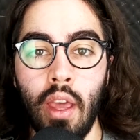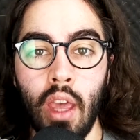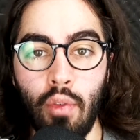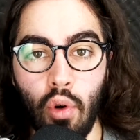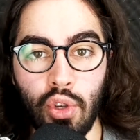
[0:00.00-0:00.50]

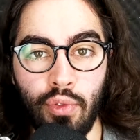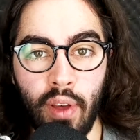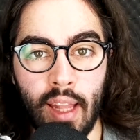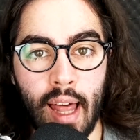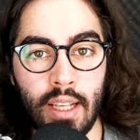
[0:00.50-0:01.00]
eu vou te
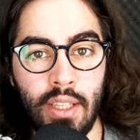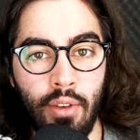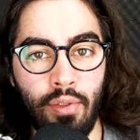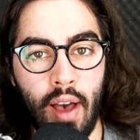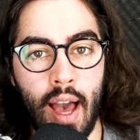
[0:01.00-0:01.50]
falar
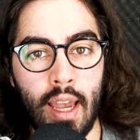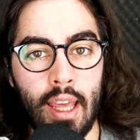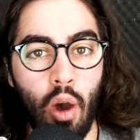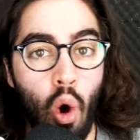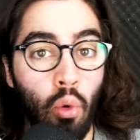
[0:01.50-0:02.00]
se
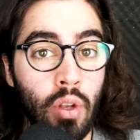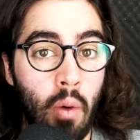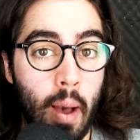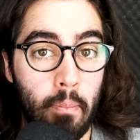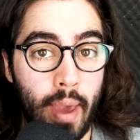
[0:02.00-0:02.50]
vale ou
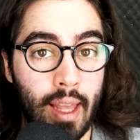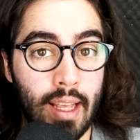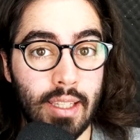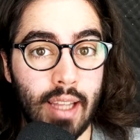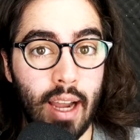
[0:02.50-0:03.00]
não a pena
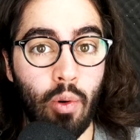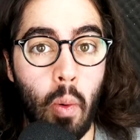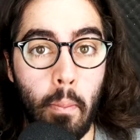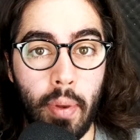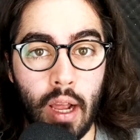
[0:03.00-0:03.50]
estar
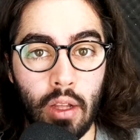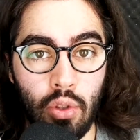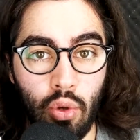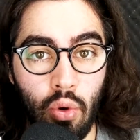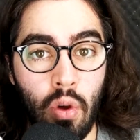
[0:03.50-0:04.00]

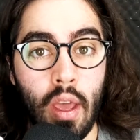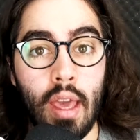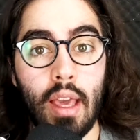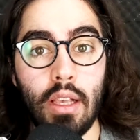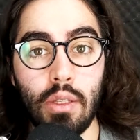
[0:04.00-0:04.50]
comprando
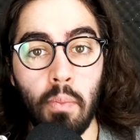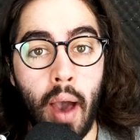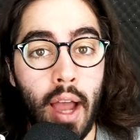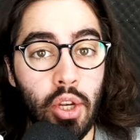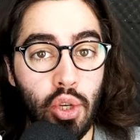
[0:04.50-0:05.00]

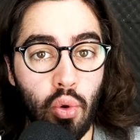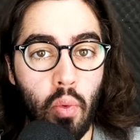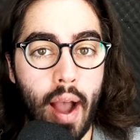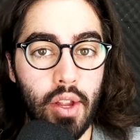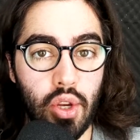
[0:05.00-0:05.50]

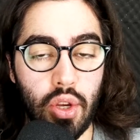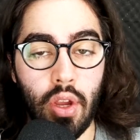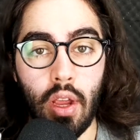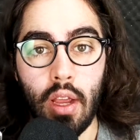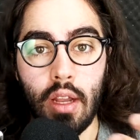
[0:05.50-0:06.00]
smartwatch
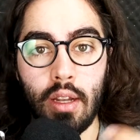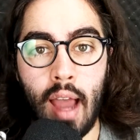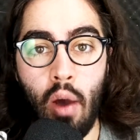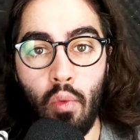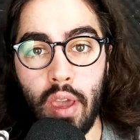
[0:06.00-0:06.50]

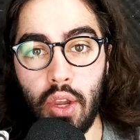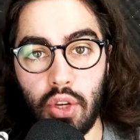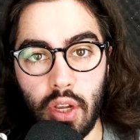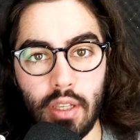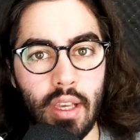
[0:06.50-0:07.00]
na
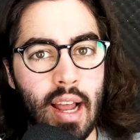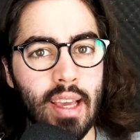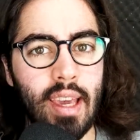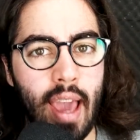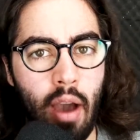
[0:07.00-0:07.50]
Wish. Será
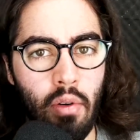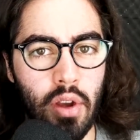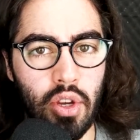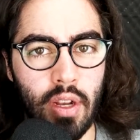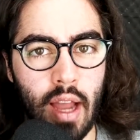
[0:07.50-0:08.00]
que é
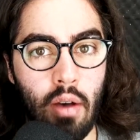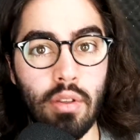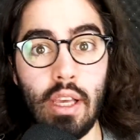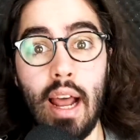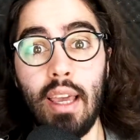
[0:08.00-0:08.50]
original?
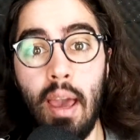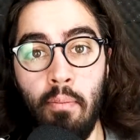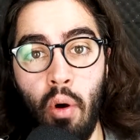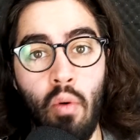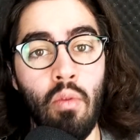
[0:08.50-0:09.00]
Será que é
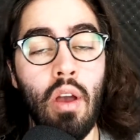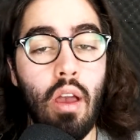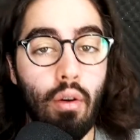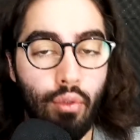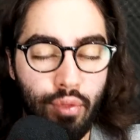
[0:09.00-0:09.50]
bom?
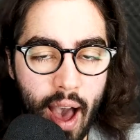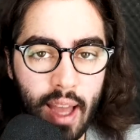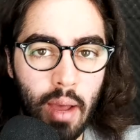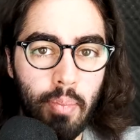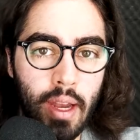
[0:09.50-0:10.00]

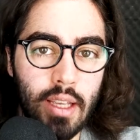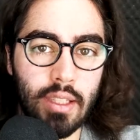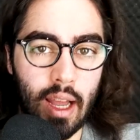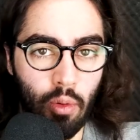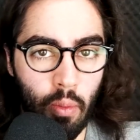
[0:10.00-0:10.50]
Vale a pena
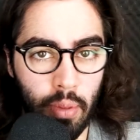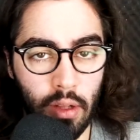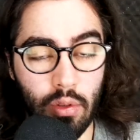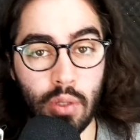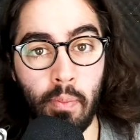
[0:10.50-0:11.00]
estar
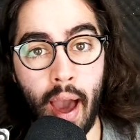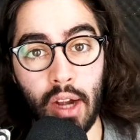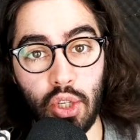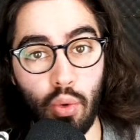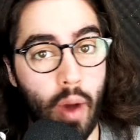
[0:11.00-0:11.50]
comprando
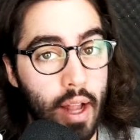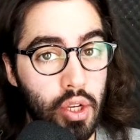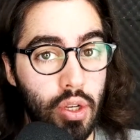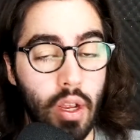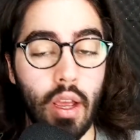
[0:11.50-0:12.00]

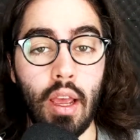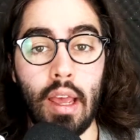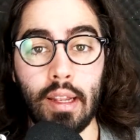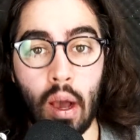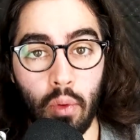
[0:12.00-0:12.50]
smartwatch
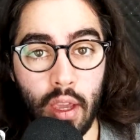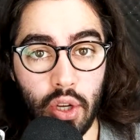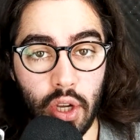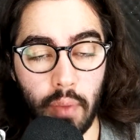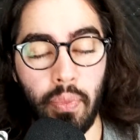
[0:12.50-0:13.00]
na
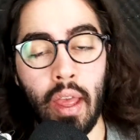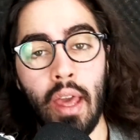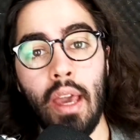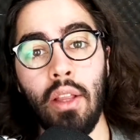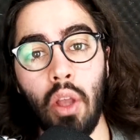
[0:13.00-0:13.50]
Wish?
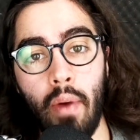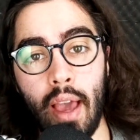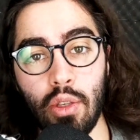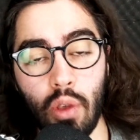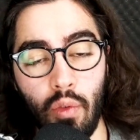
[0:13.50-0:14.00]
Então é
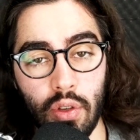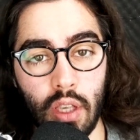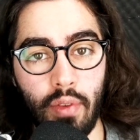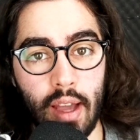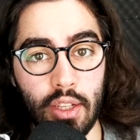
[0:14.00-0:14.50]
isso que você vai